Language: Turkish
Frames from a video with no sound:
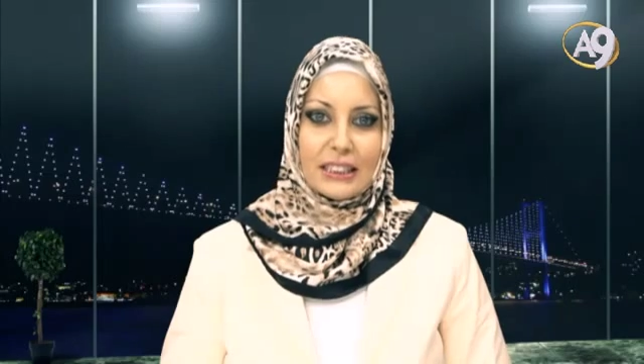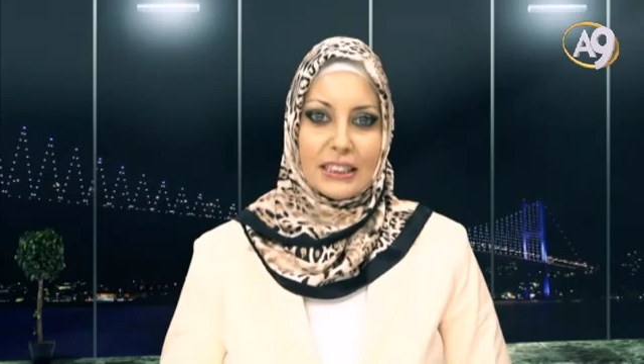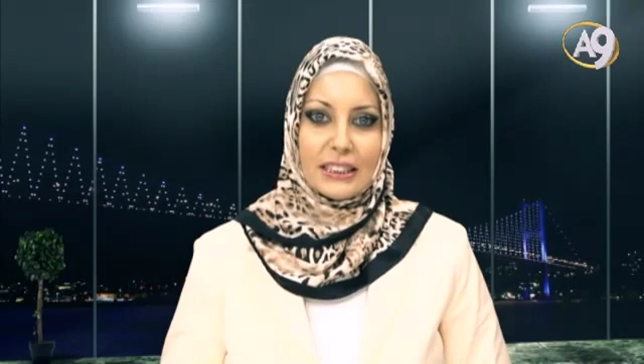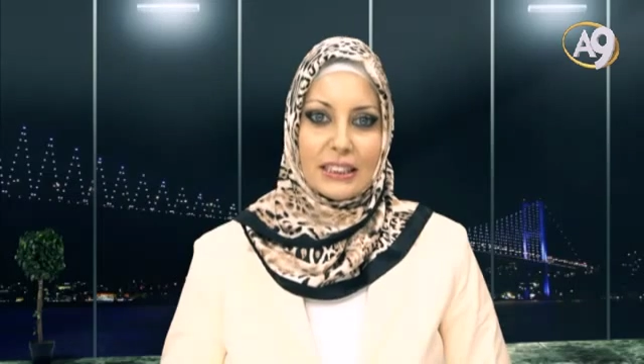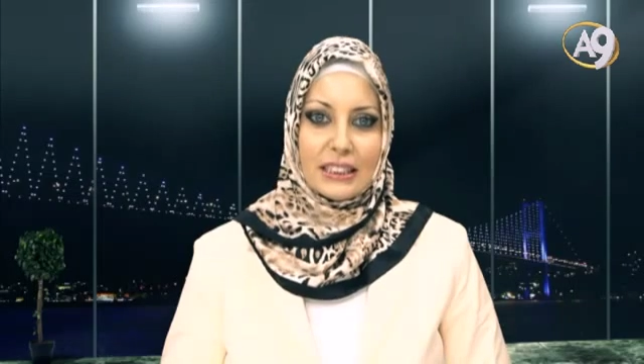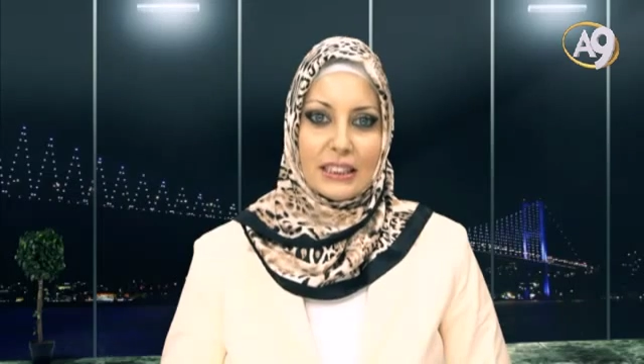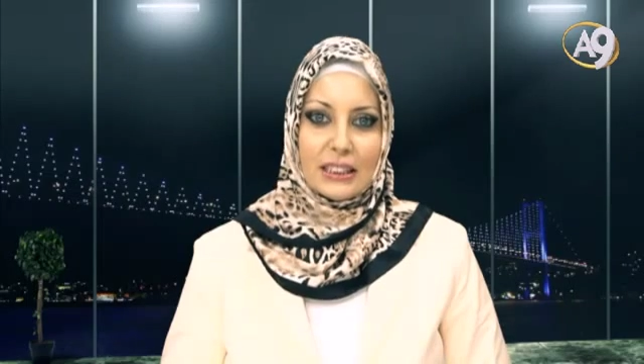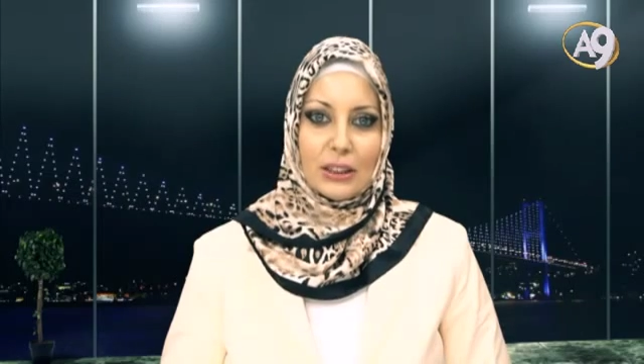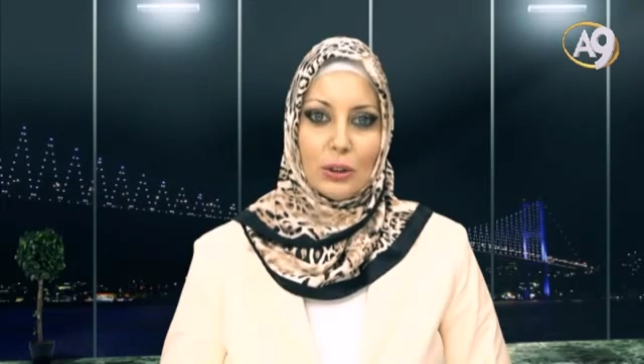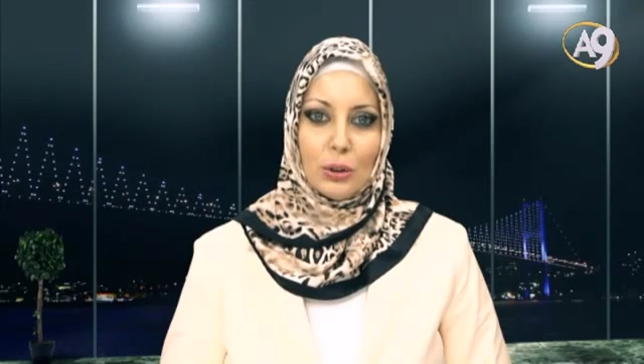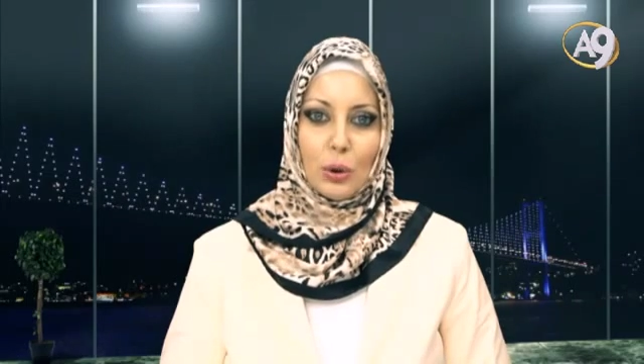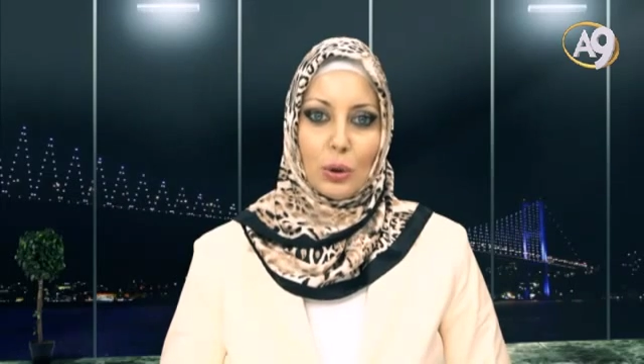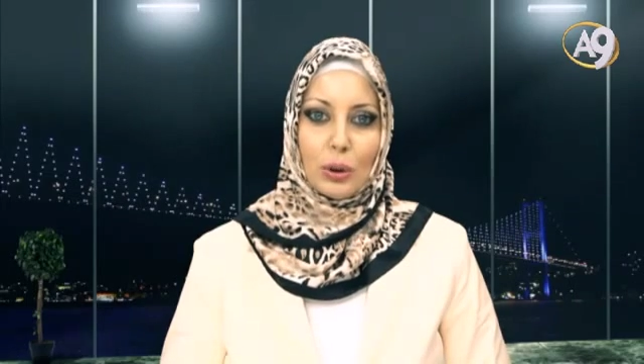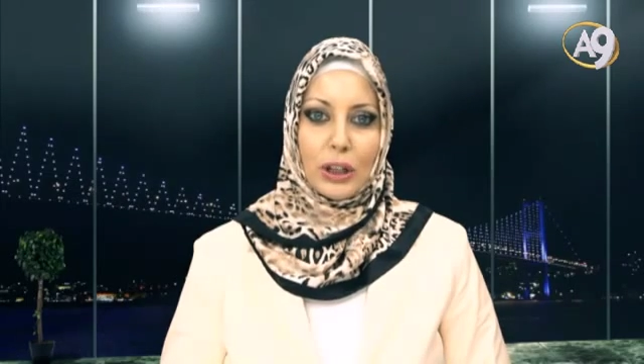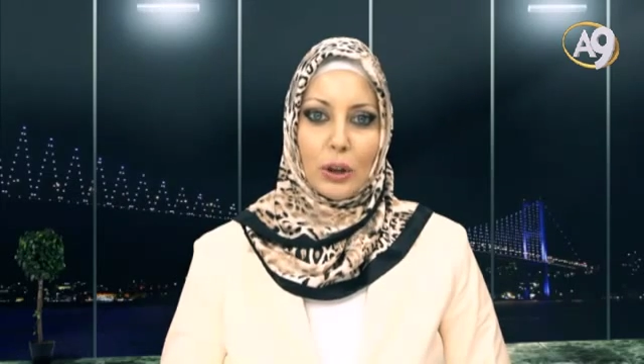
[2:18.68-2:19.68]
dinin
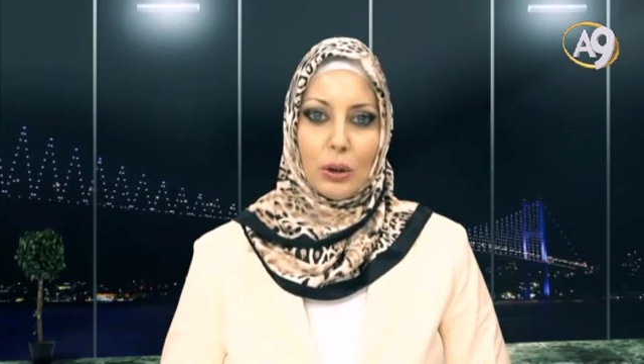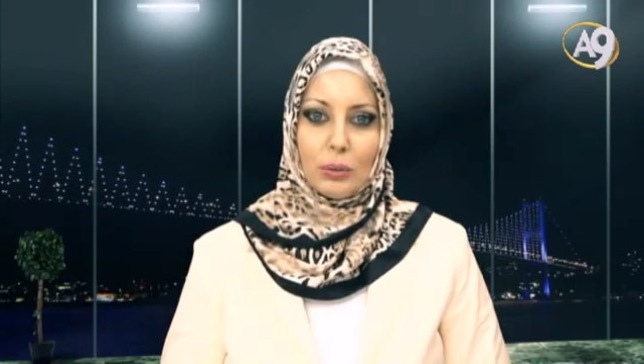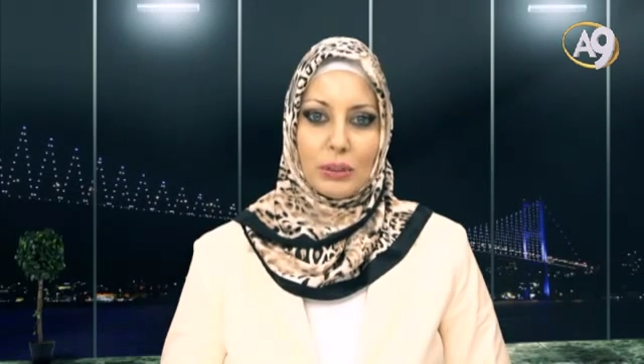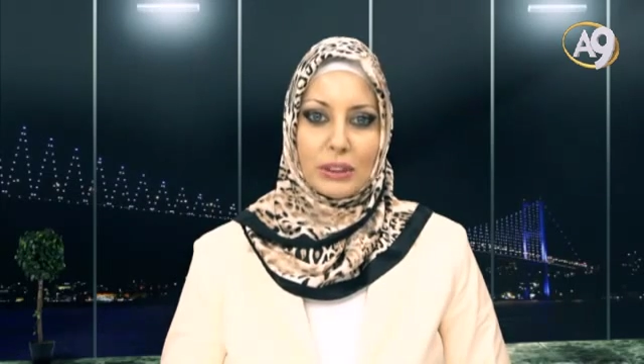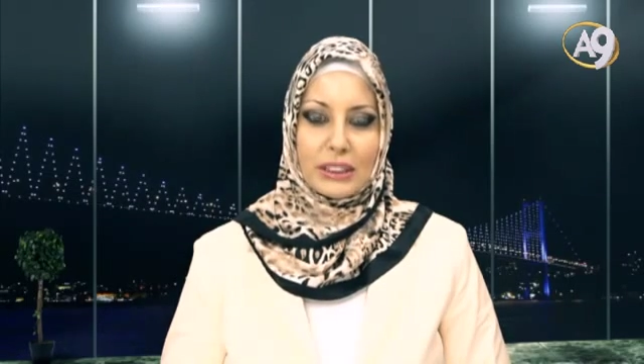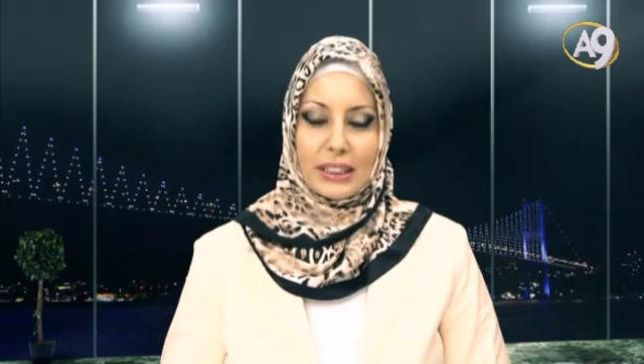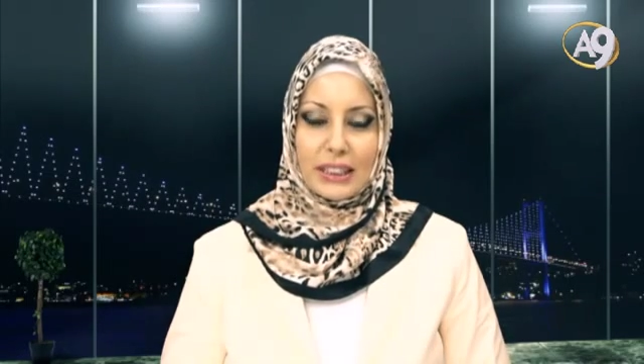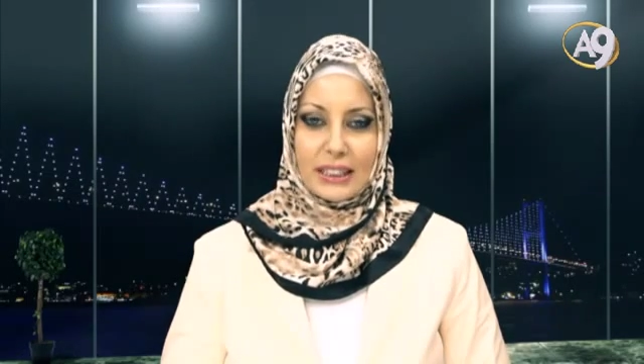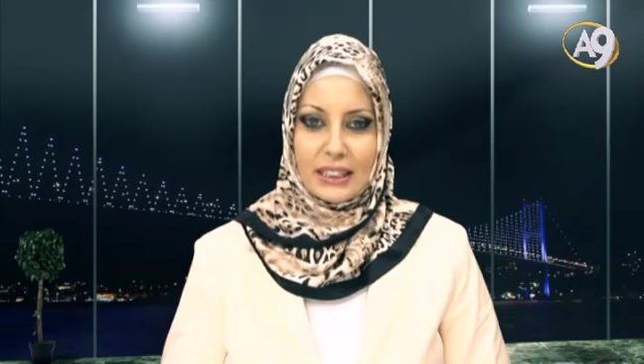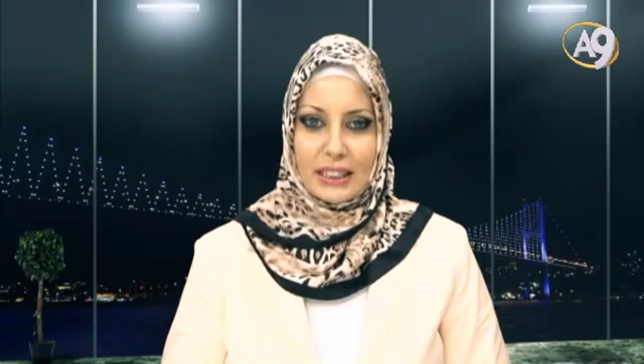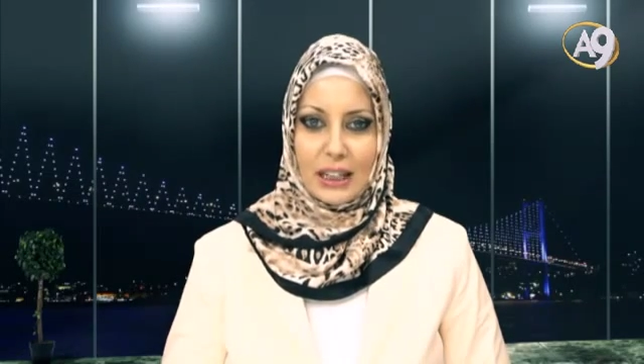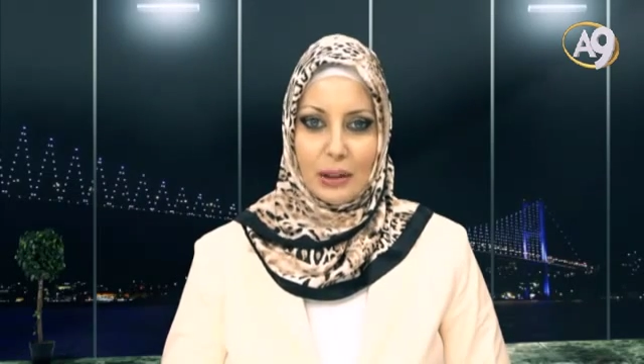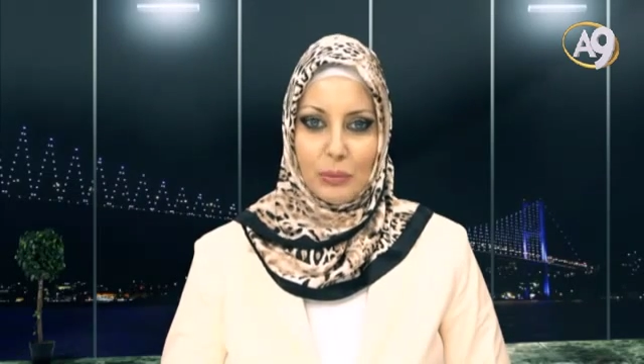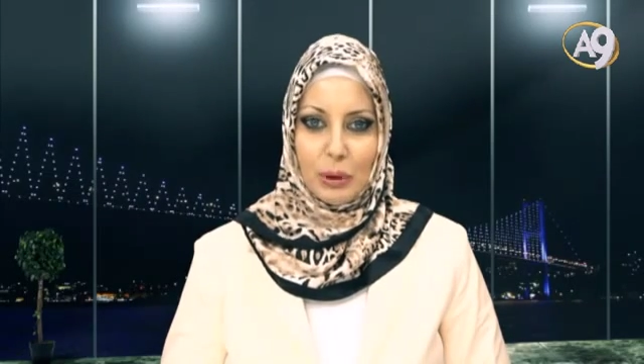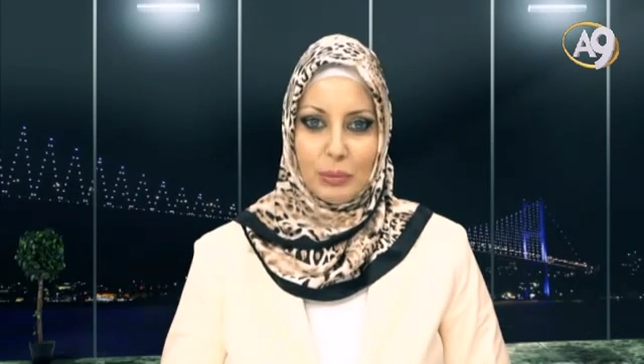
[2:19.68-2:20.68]
kolay olmasına
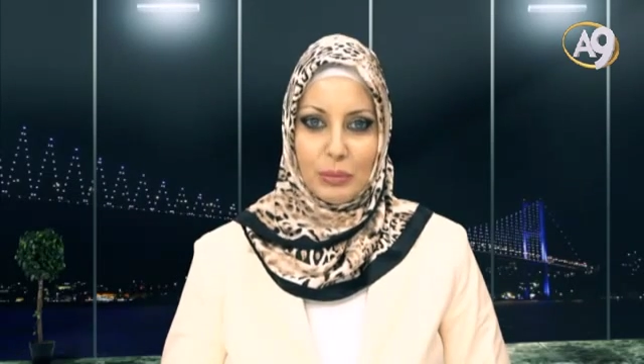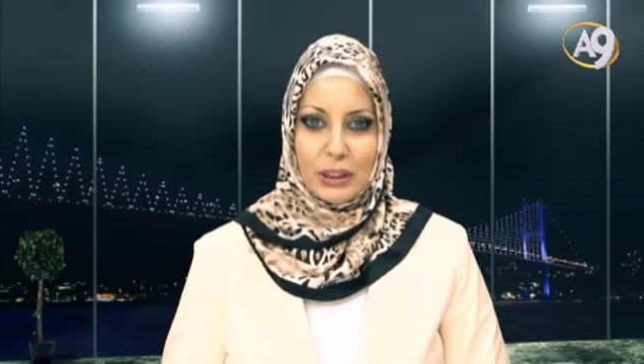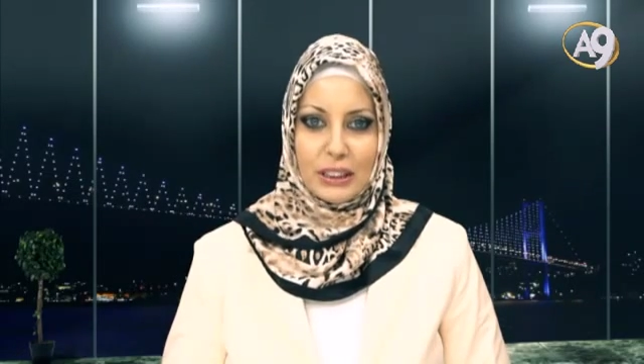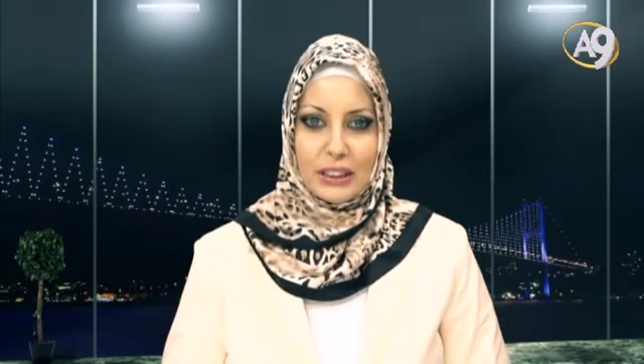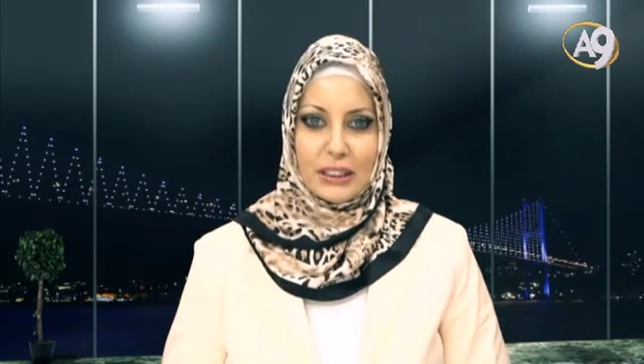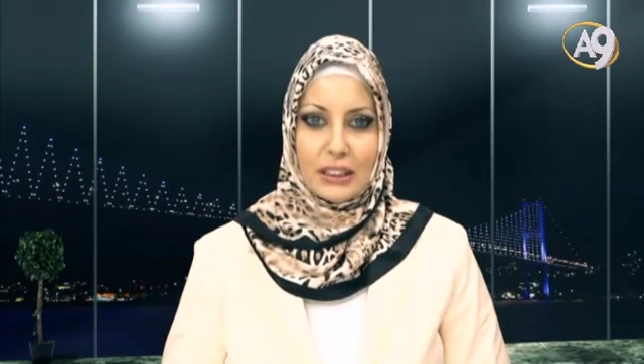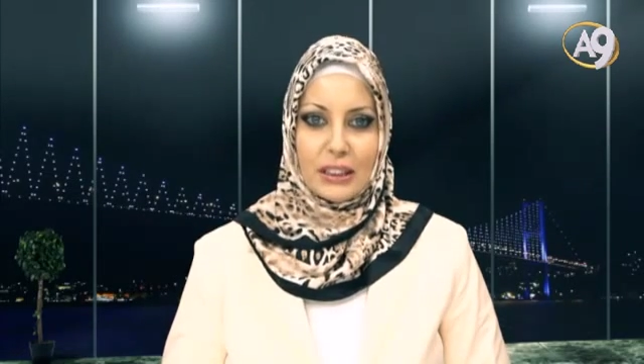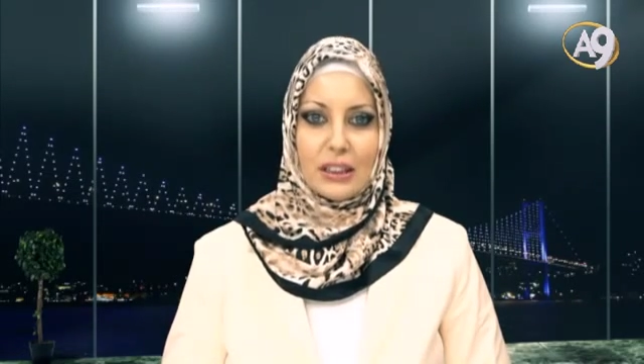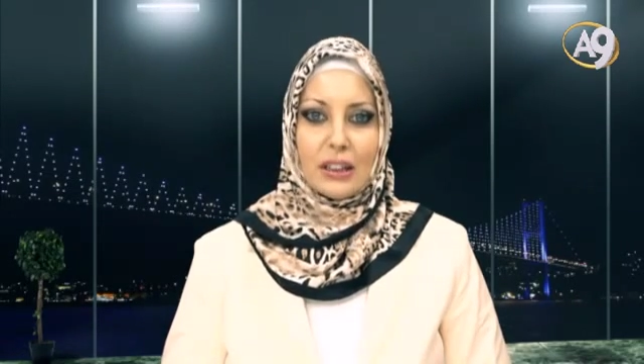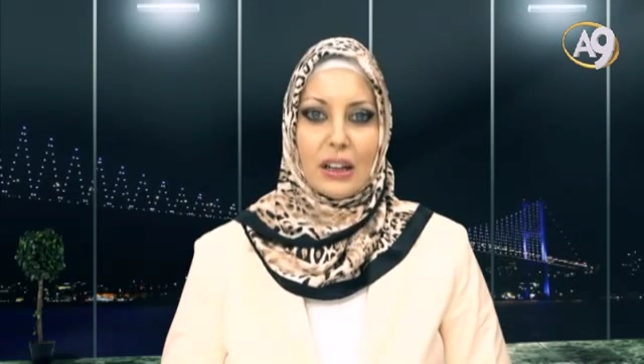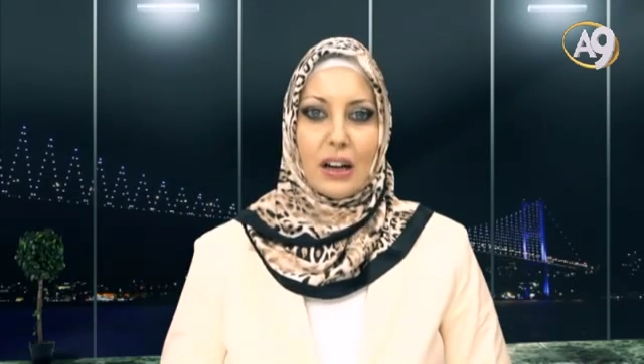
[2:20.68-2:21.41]
inanmamaları,